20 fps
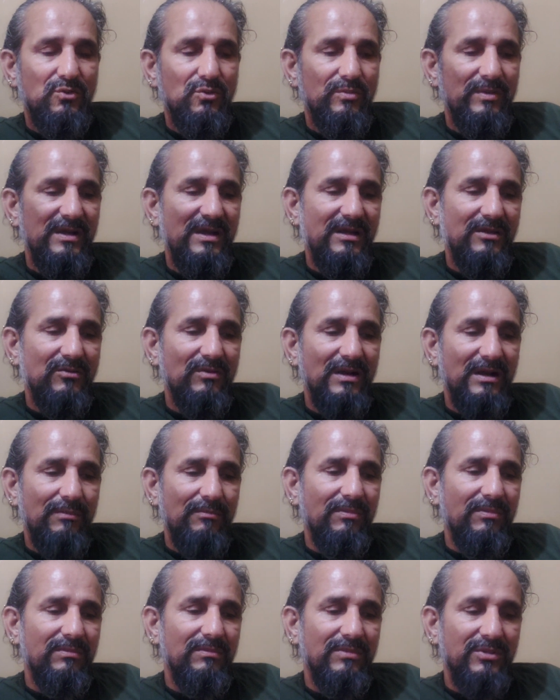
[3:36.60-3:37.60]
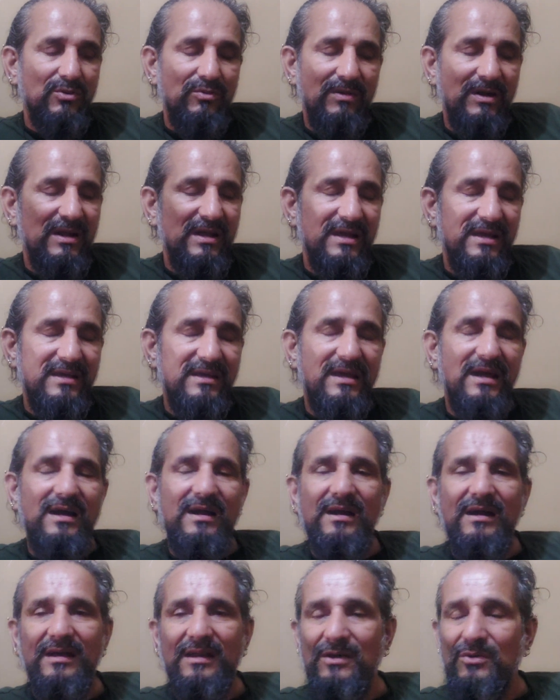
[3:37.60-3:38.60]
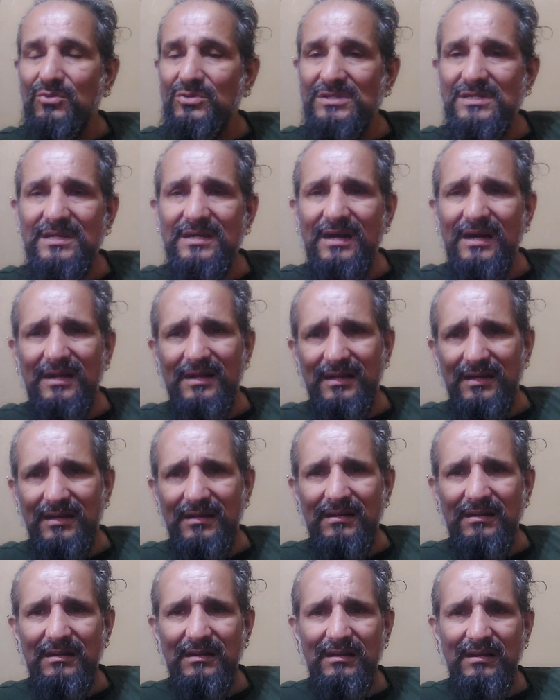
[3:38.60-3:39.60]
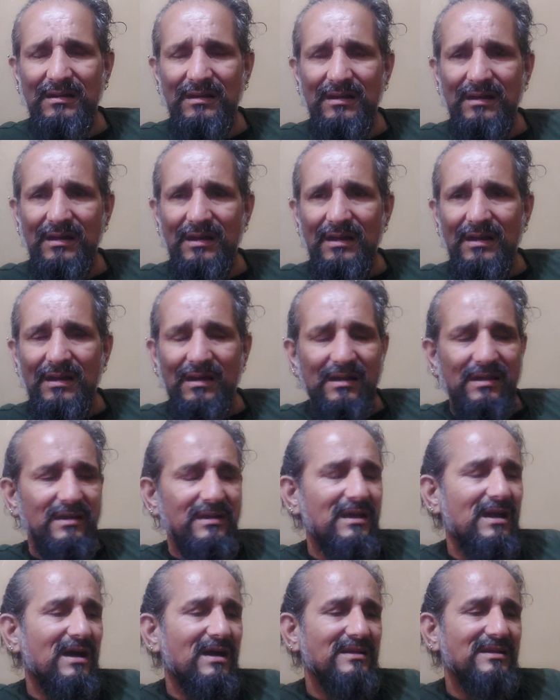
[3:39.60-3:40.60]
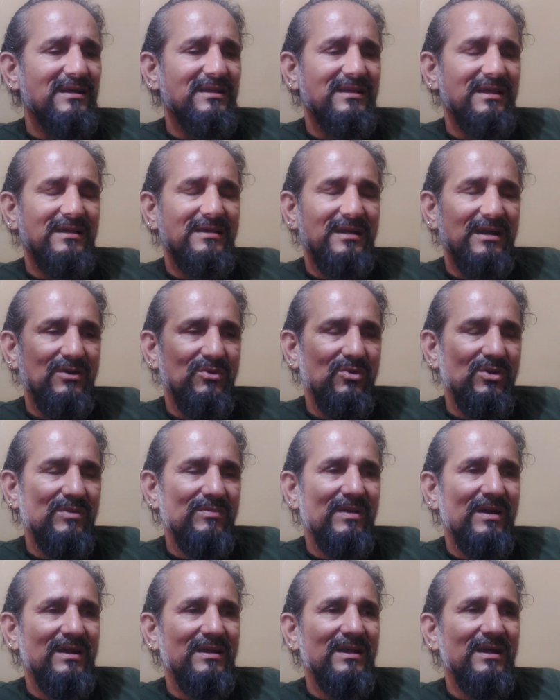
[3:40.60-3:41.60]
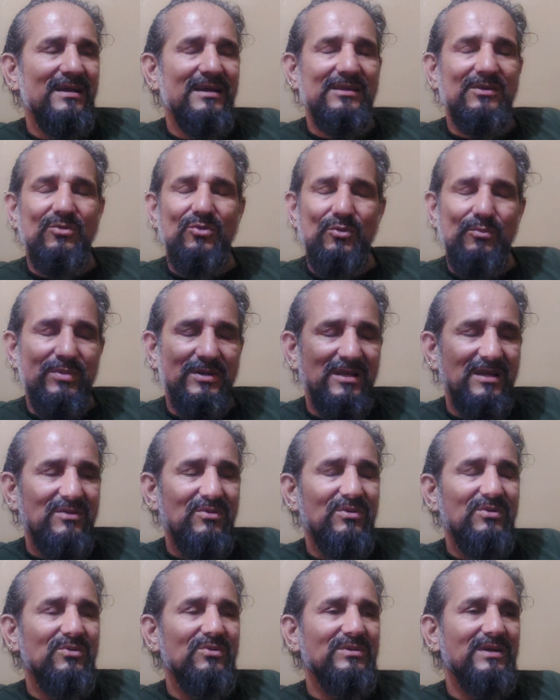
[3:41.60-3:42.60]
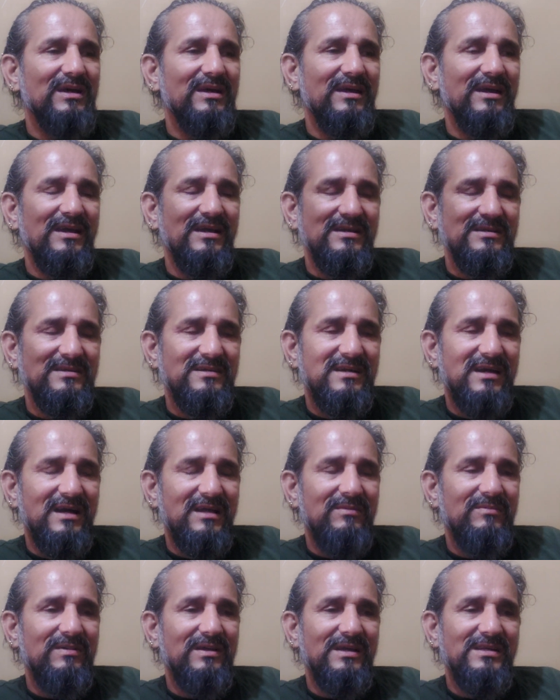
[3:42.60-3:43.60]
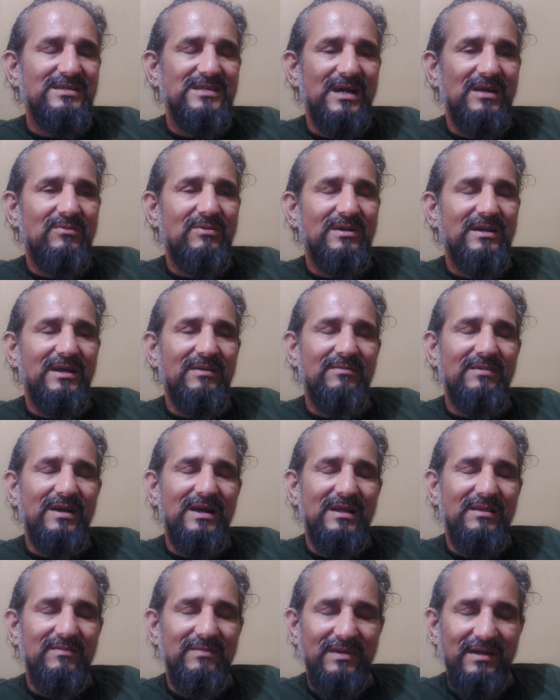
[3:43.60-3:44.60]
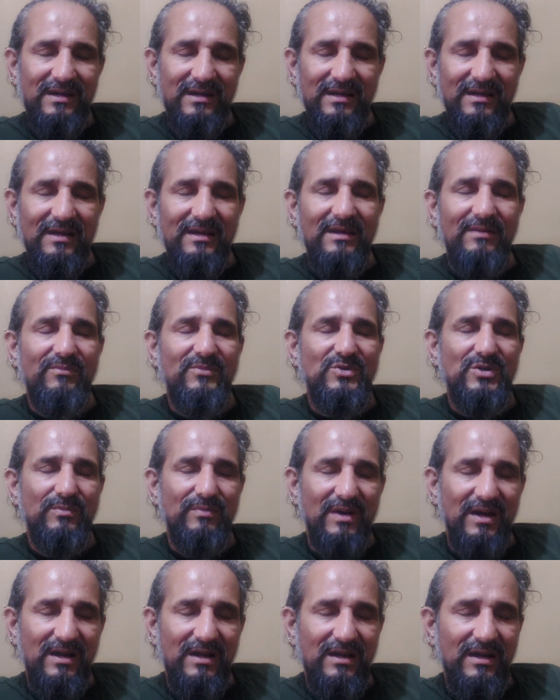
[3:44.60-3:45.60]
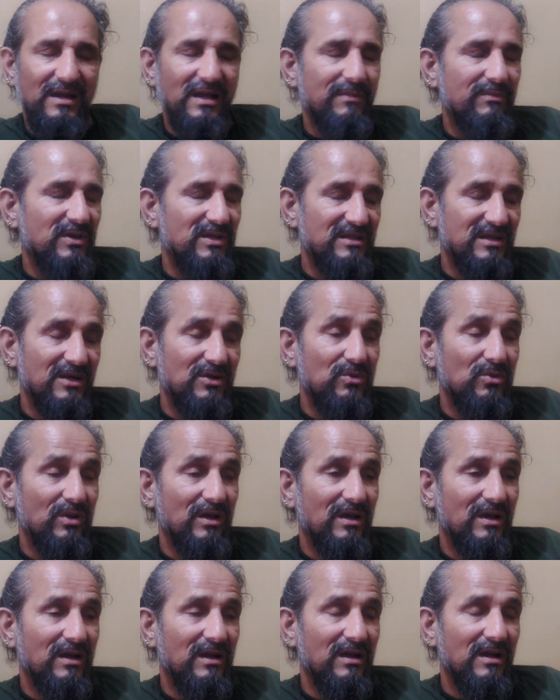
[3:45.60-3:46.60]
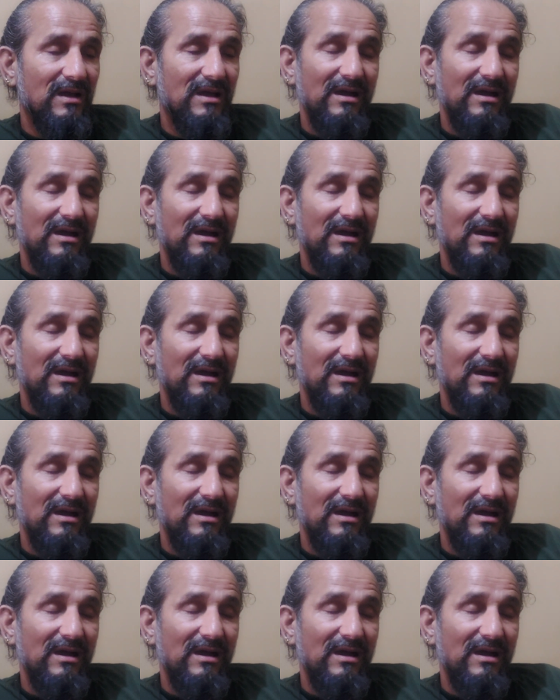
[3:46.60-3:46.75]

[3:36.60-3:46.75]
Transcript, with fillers: भाई ये तुम्हारे तुम्हारा ये क्या खा रहे हैं कुछ नहीं खा रहे यार ये आ जाते हैं जरा रोटी मांगने आ जाते हैं उनको पता थोड़ी होता है ये हिंसक आदमी है जानवर टाइप का आदमी है ठीक है ये मुझे मारेगा या पत्थर टोकेगा